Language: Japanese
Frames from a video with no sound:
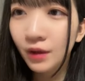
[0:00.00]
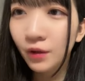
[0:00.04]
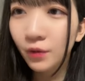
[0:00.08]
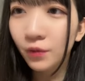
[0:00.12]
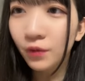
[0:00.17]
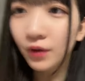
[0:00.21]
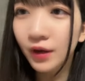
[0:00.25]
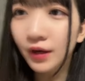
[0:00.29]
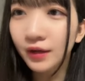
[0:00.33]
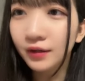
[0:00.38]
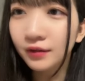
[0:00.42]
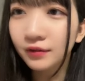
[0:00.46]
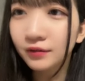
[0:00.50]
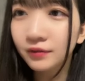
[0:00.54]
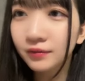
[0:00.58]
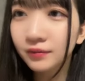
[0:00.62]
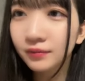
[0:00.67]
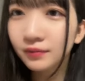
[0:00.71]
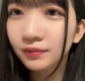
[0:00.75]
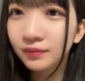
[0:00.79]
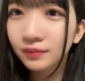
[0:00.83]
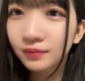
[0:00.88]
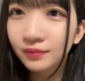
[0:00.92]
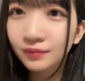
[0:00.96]
ご飯
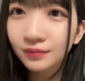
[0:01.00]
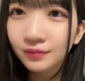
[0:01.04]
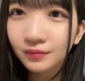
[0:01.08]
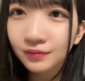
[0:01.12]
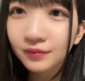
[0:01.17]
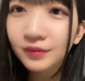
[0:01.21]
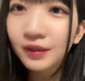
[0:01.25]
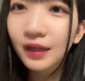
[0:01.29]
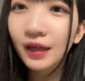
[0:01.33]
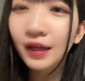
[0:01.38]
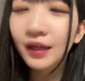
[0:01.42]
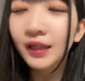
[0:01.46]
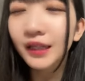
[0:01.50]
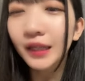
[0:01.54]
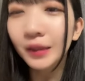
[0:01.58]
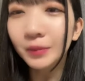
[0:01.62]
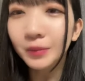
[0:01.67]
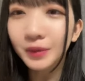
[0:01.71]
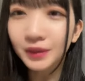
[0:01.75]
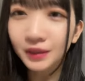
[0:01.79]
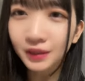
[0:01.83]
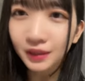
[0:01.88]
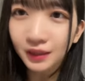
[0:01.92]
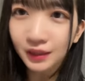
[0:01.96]
食
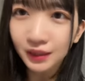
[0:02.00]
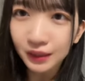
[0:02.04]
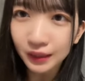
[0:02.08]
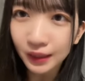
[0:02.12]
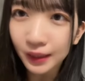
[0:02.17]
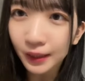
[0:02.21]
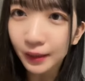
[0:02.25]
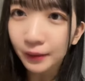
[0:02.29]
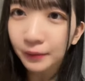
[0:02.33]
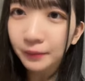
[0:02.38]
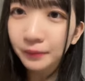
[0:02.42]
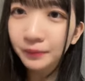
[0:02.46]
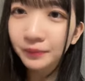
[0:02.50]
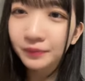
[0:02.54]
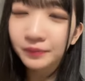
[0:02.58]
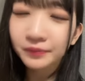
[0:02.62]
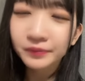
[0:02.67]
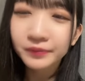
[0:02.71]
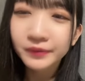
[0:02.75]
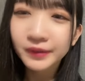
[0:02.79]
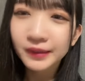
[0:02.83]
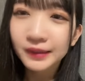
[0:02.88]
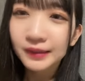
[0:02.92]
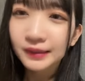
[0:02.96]
べに行って、
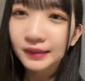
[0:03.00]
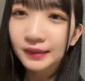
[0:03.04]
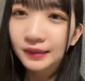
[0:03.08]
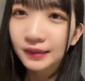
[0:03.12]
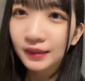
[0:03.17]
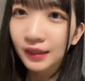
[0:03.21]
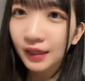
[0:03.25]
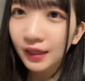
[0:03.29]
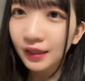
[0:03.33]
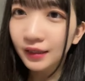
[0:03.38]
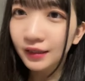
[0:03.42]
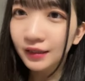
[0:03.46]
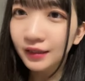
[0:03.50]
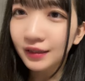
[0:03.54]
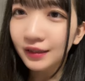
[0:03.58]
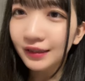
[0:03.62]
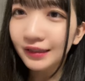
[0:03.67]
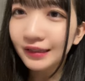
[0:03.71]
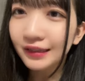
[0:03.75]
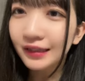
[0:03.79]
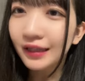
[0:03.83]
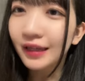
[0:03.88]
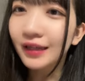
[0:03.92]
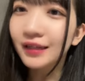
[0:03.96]
帰って
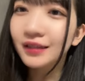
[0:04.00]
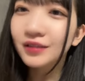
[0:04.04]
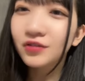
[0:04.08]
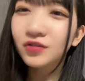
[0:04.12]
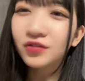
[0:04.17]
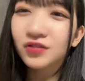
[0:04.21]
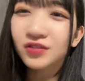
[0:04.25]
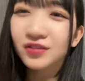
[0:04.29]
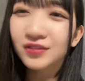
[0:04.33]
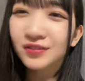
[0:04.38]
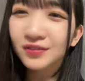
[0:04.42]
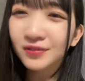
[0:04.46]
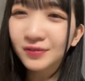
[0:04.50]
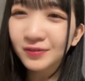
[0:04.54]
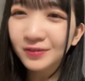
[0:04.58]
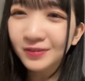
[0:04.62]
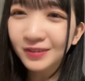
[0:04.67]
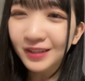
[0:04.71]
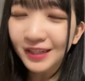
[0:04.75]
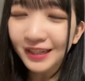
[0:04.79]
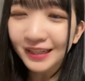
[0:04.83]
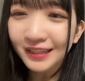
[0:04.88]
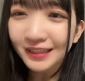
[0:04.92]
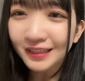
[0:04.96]
きてちょっとすぐお風
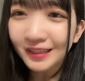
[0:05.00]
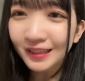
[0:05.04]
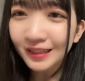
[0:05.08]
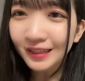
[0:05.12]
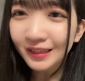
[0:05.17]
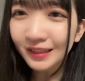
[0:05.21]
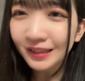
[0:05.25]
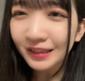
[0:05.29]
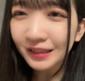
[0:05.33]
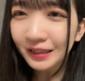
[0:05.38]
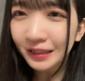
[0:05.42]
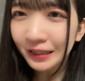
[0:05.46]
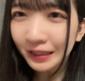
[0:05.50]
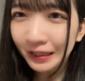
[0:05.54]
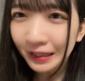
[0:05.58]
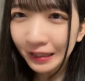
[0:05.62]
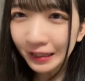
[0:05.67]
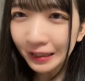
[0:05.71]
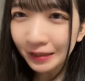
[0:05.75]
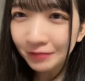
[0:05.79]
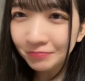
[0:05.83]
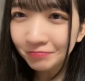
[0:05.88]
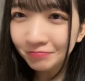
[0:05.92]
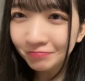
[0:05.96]
呂入りたかったから
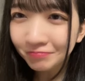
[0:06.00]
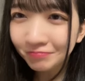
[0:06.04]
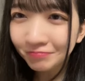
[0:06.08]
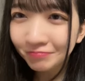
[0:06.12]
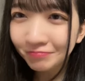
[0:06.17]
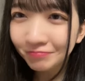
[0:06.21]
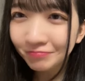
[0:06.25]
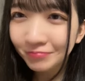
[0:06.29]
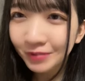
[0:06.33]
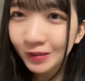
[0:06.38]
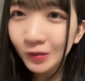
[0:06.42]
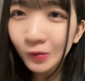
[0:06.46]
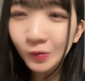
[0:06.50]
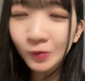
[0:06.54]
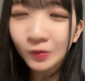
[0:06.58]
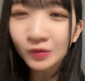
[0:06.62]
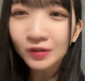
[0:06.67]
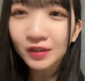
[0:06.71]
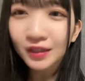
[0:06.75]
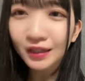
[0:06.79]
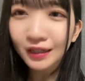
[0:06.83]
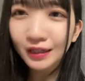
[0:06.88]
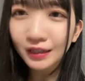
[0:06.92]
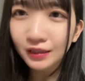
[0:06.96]
そう
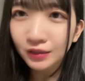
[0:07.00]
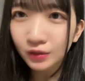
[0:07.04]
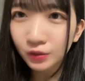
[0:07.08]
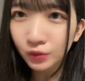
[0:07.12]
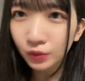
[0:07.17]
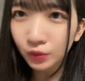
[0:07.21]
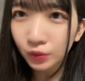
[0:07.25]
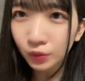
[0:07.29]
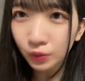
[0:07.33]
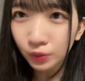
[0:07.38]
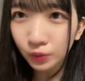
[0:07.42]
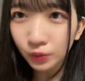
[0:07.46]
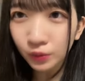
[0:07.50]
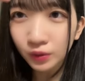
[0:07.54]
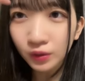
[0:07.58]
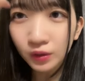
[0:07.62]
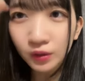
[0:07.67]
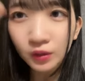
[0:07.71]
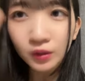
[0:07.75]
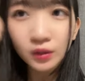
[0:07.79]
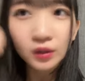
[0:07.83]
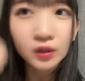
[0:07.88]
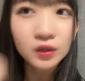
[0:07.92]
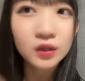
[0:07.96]
だからちょっと今
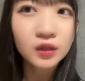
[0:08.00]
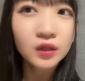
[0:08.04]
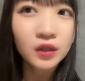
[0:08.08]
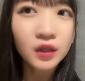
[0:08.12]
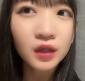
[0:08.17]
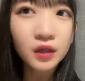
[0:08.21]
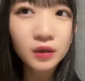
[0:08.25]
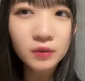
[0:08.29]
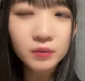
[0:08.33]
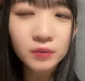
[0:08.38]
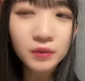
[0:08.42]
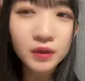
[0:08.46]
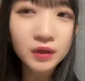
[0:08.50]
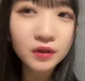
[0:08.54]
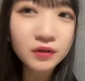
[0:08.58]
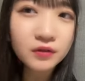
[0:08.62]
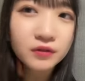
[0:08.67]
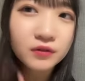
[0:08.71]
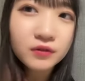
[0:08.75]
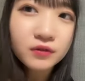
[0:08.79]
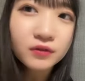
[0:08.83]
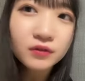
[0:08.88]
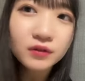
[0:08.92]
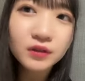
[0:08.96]
日ね
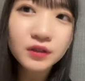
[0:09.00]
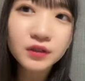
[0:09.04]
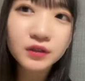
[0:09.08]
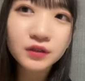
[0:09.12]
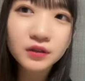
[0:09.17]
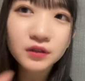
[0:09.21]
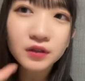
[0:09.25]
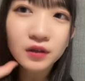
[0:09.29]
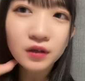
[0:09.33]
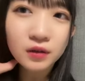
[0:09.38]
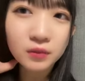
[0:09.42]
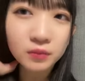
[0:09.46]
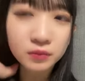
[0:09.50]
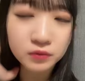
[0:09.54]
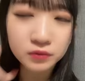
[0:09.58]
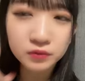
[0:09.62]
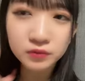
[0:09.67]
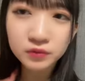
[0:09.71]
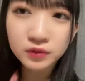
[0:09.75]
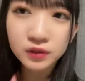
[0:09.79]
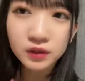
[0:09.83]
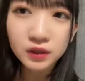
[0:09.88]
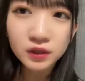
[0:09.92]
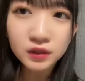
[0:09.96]
メール気づいたらも
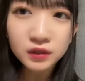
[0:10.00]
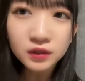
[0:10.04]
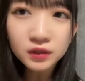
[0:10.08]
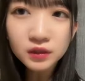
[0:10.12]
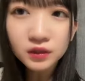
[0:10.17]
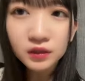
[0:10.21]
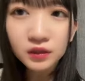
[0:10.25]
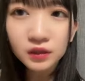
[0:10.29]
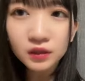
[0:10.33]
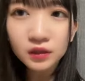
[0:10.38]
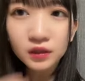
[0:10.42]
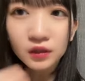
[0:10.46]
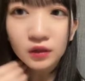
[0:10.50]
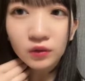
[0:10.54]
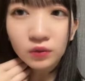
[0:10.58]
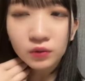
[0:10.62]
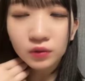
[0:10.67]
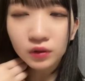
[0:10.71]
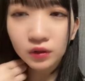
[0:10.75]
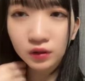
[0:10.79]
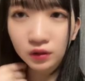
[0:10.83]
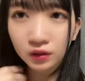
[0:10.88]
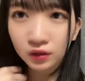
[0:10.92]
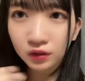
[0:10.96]
う時間過ぎちゃってて
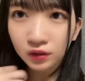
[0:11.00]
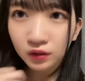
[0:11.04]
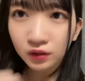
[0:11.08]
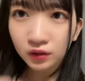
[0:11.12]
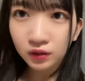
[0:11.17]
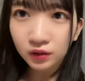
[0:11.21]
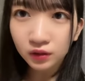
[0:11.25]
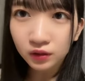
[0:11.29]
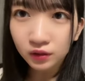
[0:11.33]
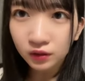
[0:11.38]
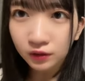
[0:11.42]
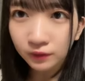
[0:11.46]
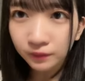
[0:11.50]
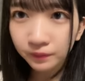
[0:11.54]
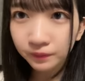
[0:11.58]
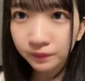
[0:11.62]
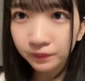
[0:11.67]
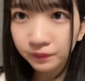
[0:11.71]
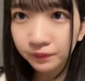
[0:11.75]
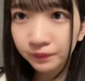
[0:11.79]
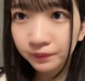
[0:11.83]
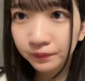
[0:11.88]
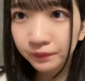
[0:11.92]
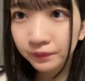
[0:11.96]
送れなかったから
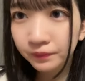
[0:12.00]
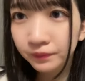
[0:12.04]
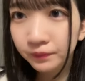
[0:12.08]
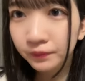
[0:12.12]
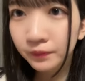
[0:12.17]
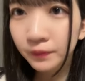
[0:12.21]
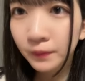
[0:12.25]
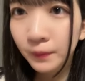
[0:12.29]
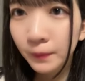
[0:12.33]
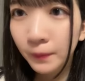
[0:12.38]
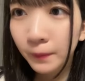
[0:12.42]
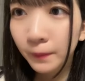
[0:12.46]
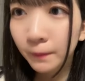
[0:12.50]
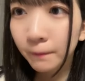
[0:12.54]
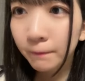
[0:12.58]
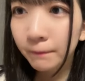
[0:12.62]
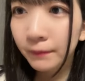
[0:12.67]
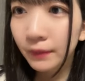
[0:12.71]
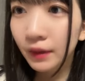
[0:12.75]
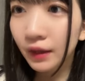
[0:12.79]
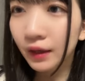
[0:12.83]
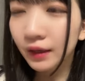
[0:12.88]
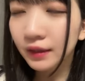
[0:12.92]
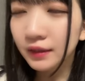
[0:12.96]

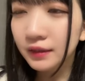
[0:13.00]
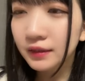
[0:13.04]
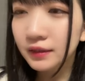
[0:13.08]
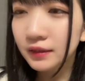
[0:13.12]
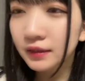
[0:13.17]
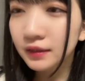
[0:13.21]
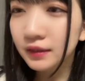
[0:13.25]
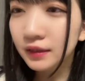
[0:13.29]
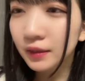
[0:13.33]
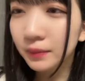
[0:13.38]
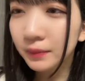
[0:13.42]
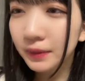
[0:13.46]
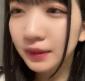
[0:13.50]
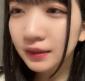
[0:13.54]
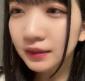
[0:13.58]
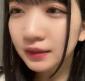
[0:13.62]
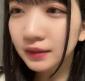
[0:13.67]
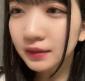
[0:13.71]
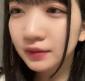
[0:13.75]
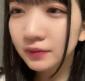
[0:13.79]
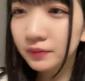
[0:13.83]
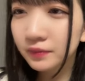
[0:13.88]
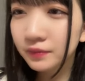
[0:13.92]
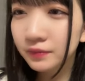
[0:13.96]
配信してま
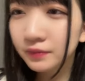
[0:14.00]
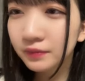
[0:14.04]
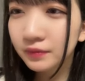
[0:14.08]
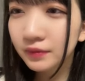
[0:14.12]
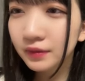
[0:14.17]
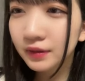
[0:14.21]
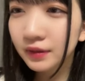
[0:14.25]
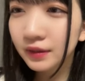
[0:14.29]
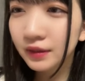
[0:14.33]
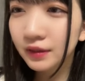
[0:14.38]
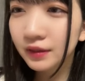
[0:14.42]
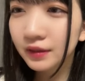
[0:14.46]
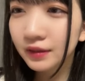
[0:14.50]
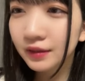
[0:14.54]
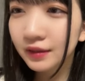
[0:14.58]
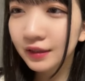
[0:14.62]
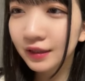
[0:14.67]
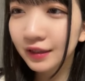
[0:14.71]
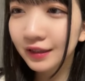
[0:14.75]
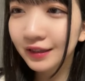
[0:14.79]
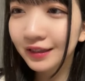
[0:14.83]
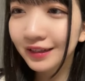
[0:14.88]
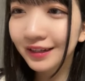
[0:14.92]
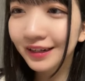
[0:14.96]
す
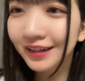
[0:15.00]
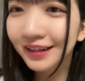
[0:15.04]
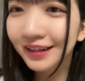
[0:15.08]
だけど